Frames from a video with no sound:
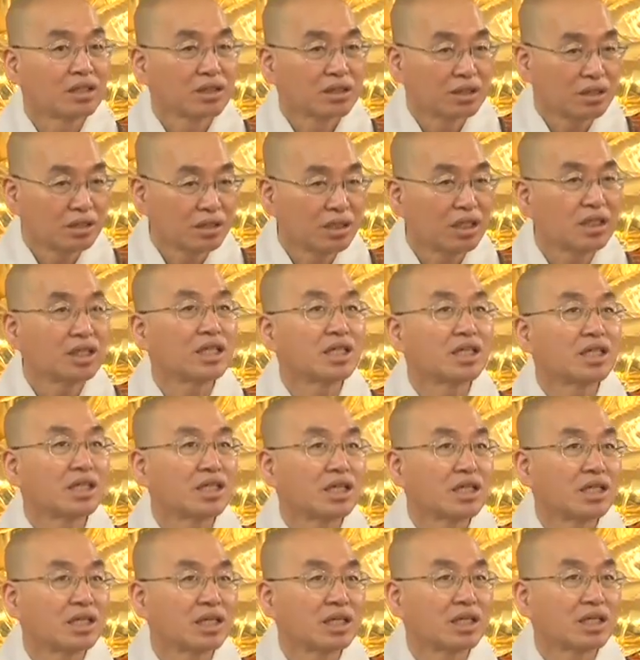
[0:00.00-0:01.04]
그런데 이제
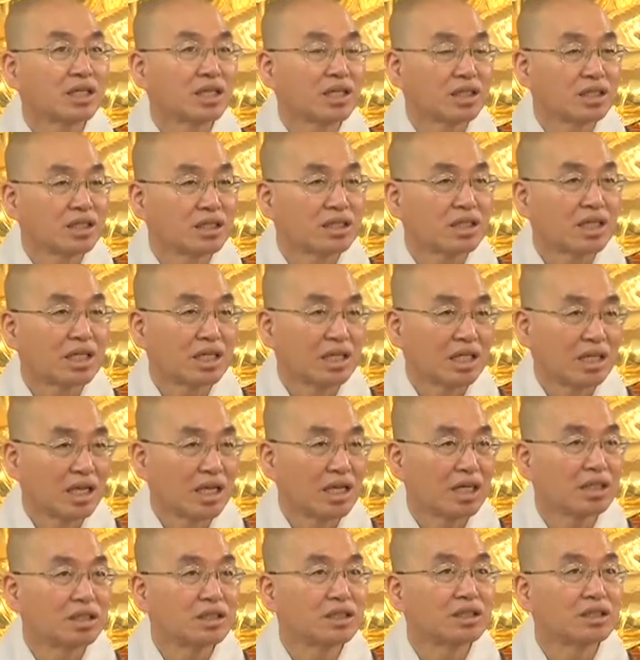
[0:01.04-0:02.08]
이렇게 되니까 여자에
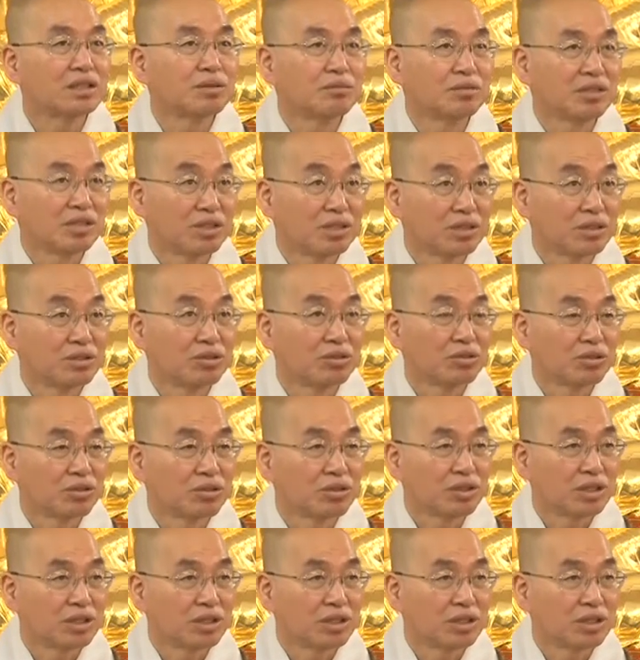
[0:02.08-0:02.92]
대한 의심이 들고.